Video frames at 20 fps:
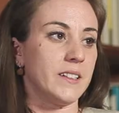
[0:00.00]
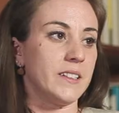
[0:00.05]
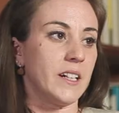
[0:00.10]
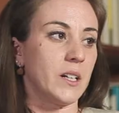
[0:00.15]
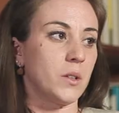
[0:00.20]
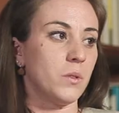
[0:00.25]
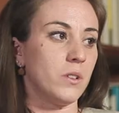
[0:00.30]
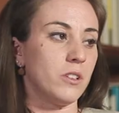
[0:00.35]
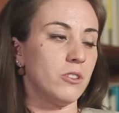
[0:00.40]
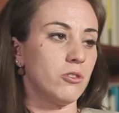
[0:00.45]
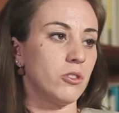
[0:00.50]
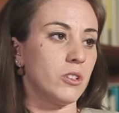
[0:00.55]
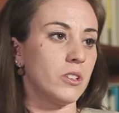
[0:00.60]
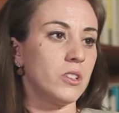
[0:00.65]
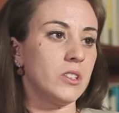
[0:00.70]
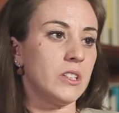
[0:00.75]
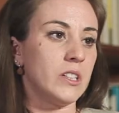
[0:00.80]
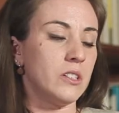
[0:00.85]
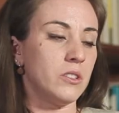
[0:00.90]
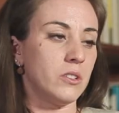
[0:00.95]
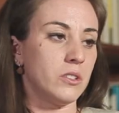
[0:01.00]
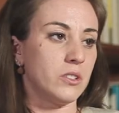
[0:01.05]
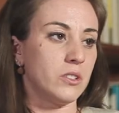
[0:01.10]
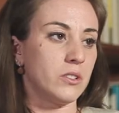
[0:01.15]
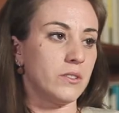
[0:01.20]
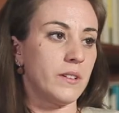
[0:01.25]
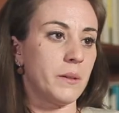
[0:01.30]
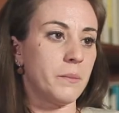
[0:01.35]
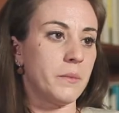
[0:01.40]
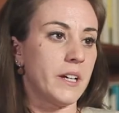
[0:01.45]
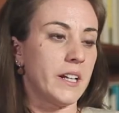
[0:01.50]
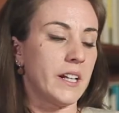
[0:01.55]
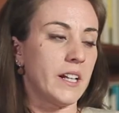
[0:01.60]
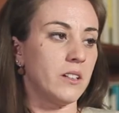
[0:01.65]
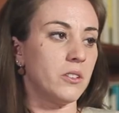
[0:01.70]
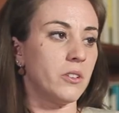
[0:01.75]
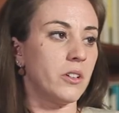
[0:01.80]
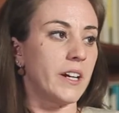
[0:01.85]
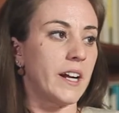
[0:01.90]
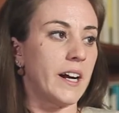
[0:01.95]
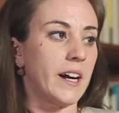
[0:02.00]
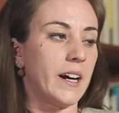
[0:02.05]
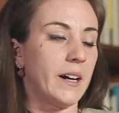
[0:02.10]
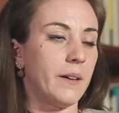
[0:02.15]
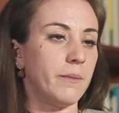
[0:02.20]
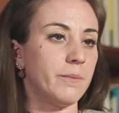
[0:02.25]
Da quel giorno lì gli ho detto va bene, allora